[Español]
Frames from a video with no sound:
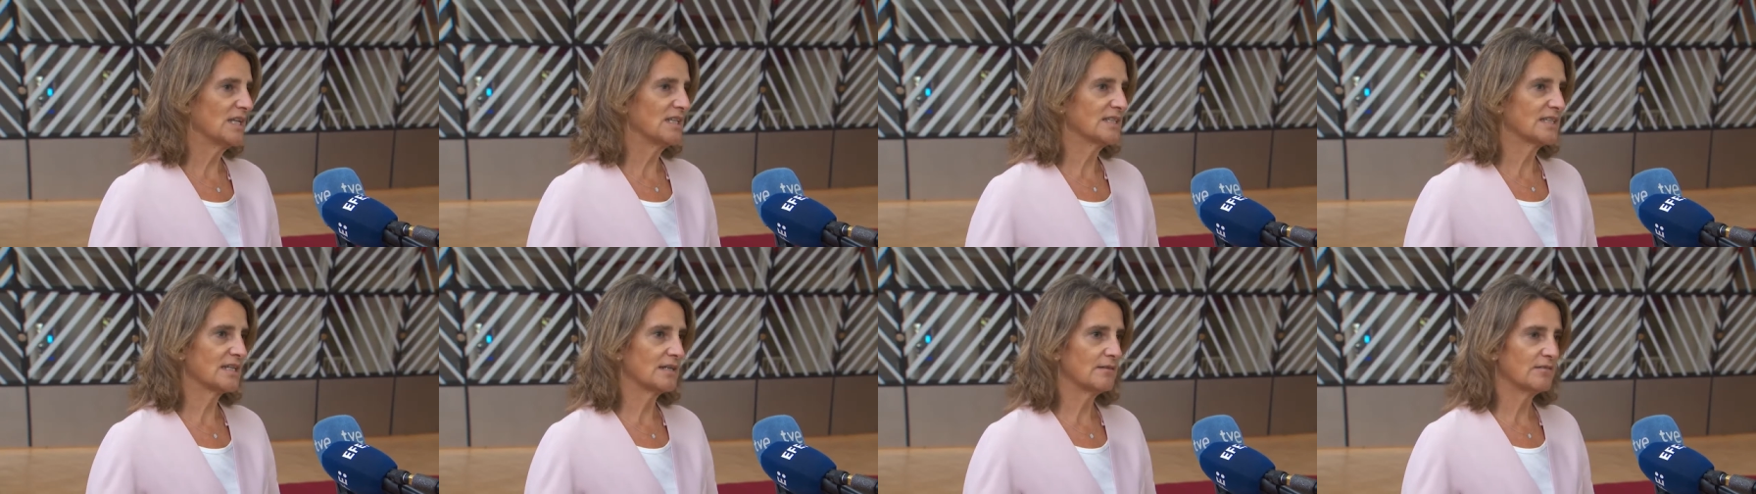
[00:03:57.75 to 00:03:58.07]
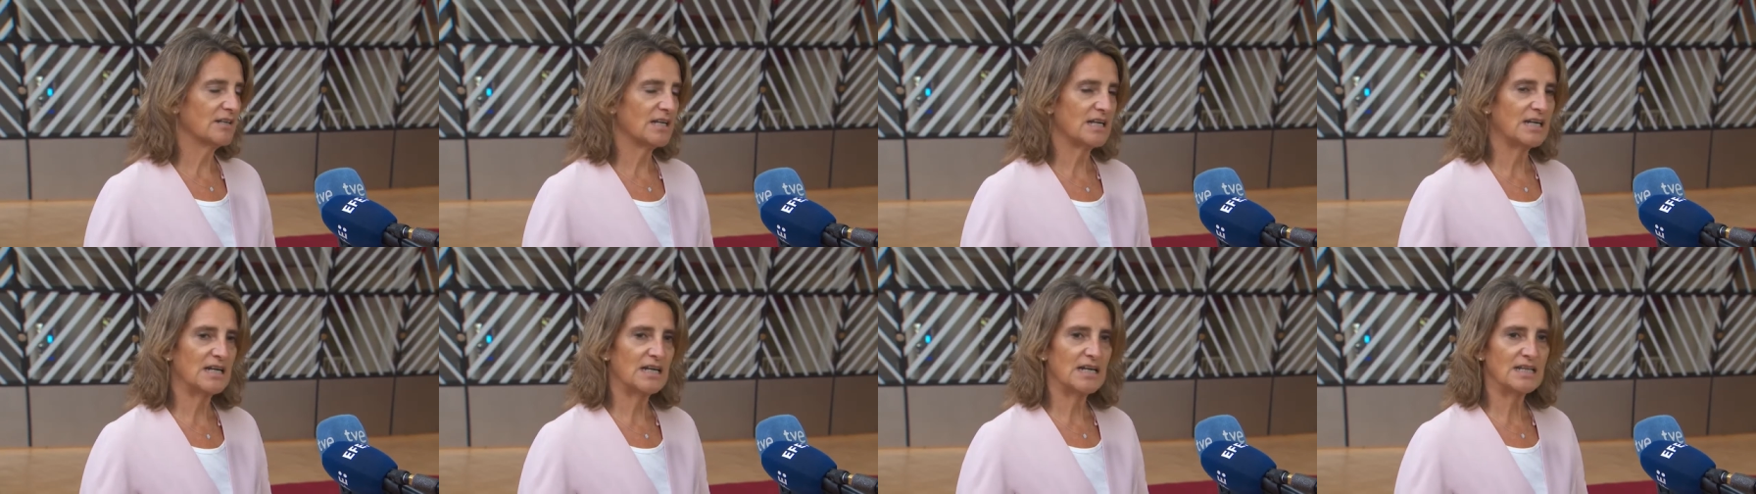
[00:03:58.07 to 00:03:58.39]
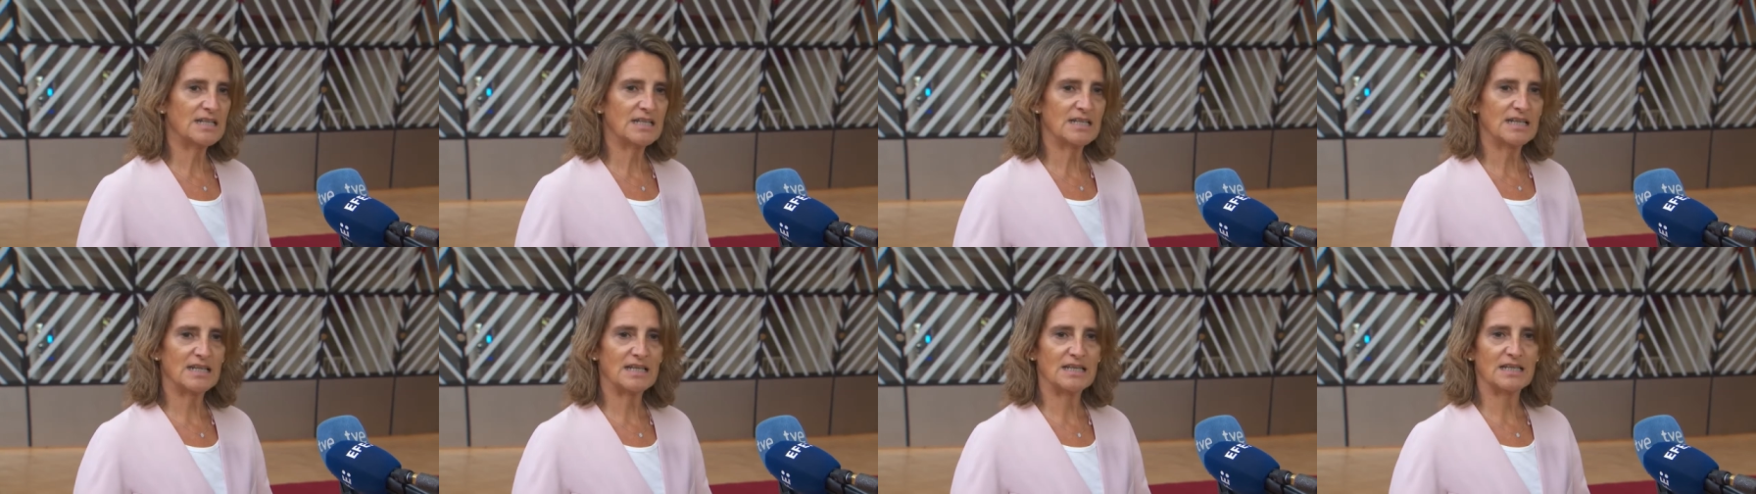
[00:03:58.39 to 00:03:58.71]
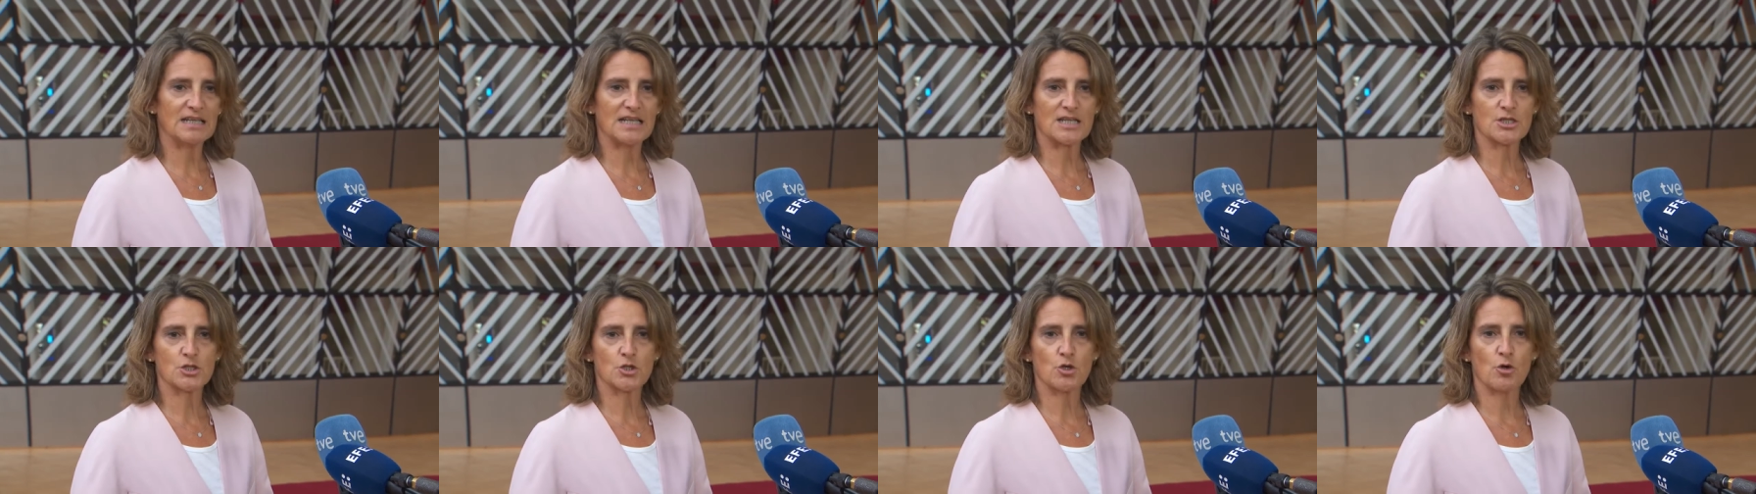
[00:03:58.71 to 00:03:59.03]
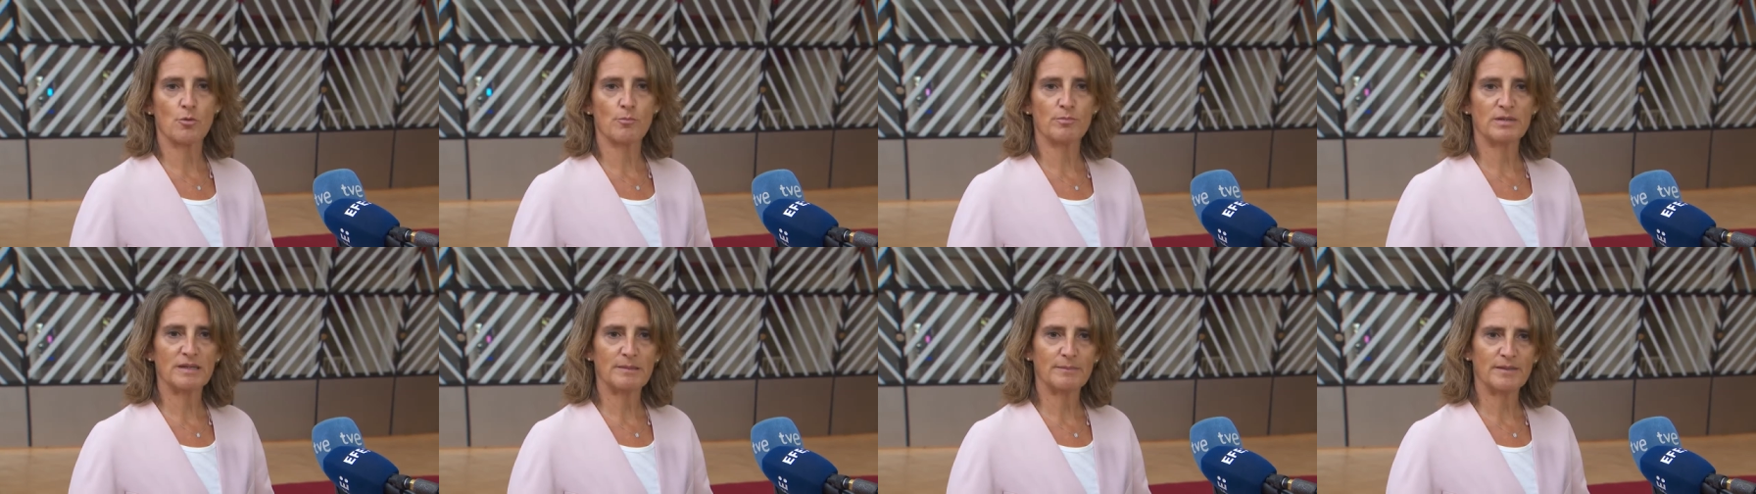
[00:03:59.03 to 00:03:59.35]
el trabajar en las
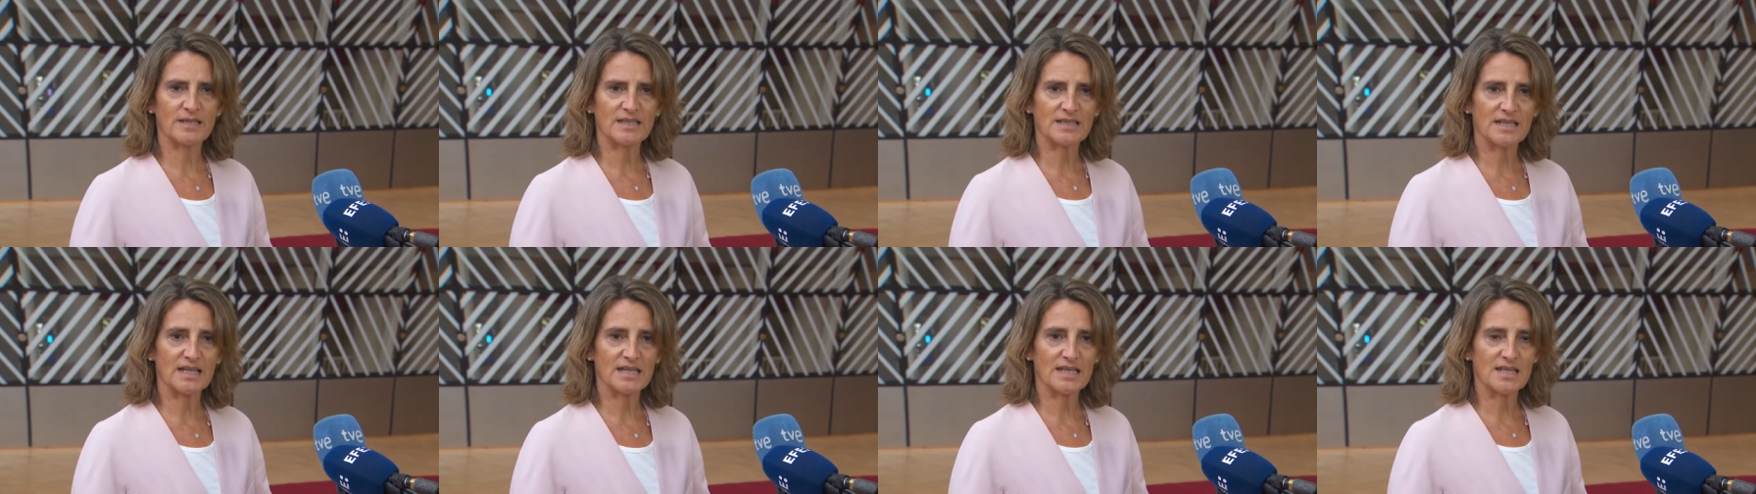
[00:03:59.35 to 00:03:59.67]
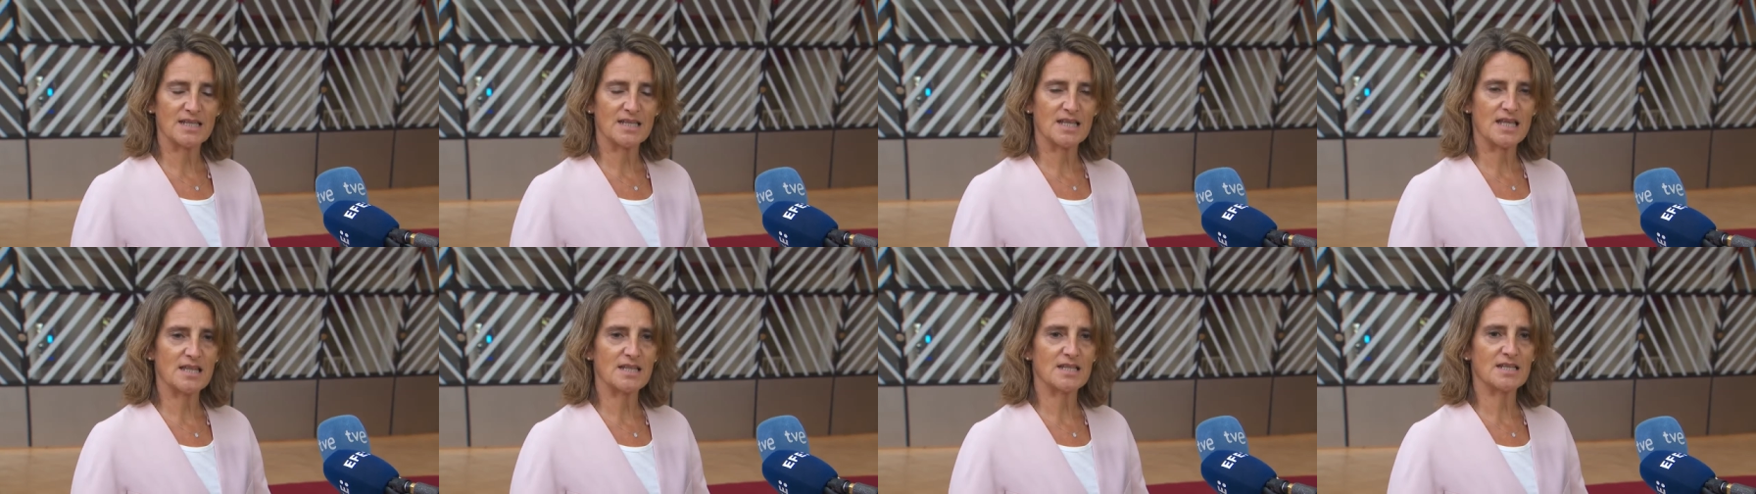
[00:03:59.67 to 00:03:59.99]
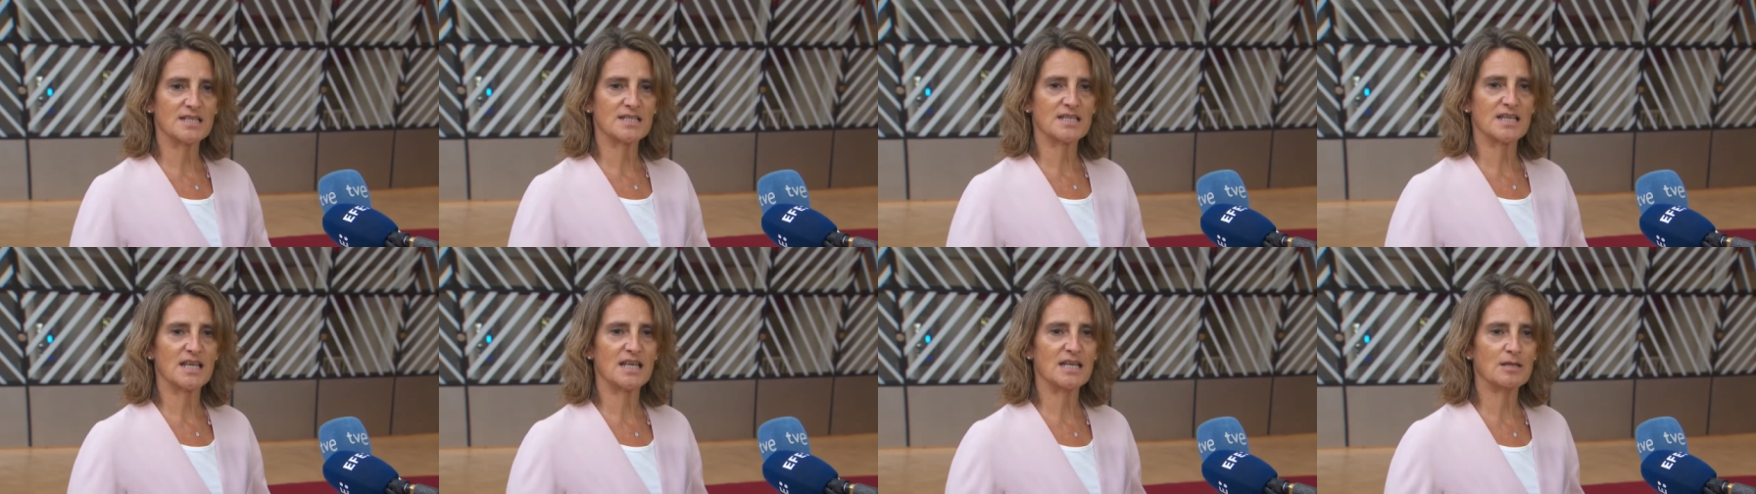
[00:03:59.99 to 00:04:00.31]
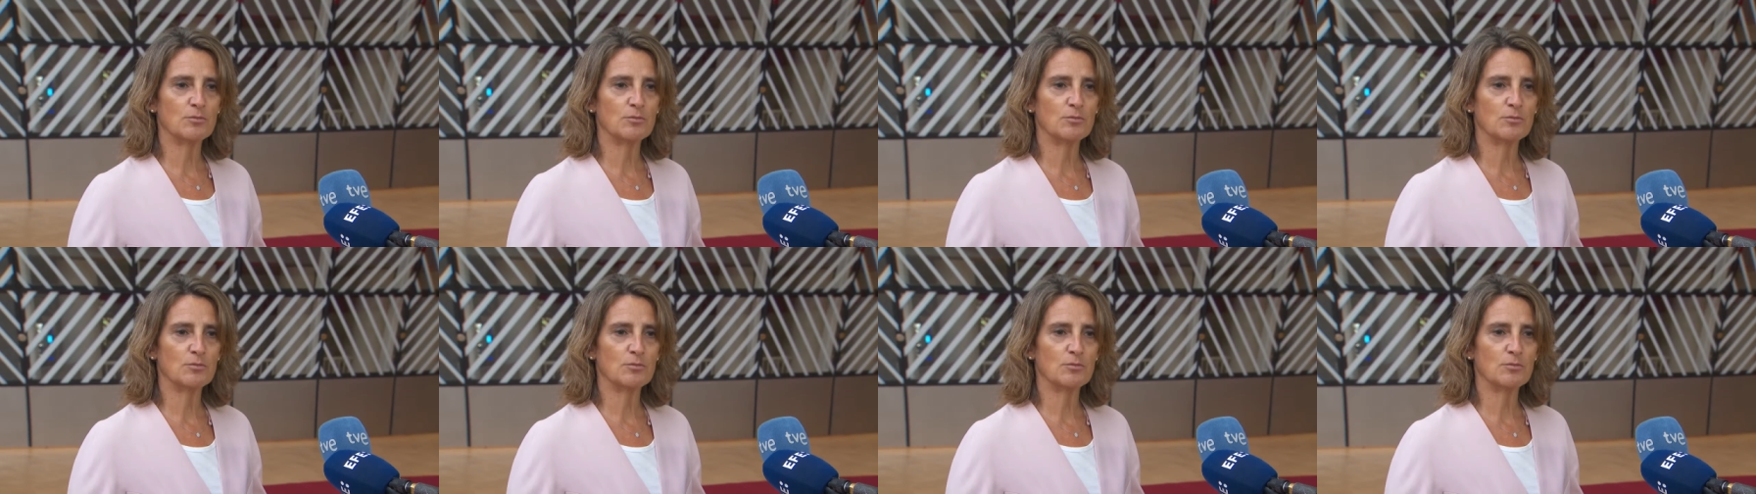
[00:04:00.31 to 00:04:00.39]
complementariedades, el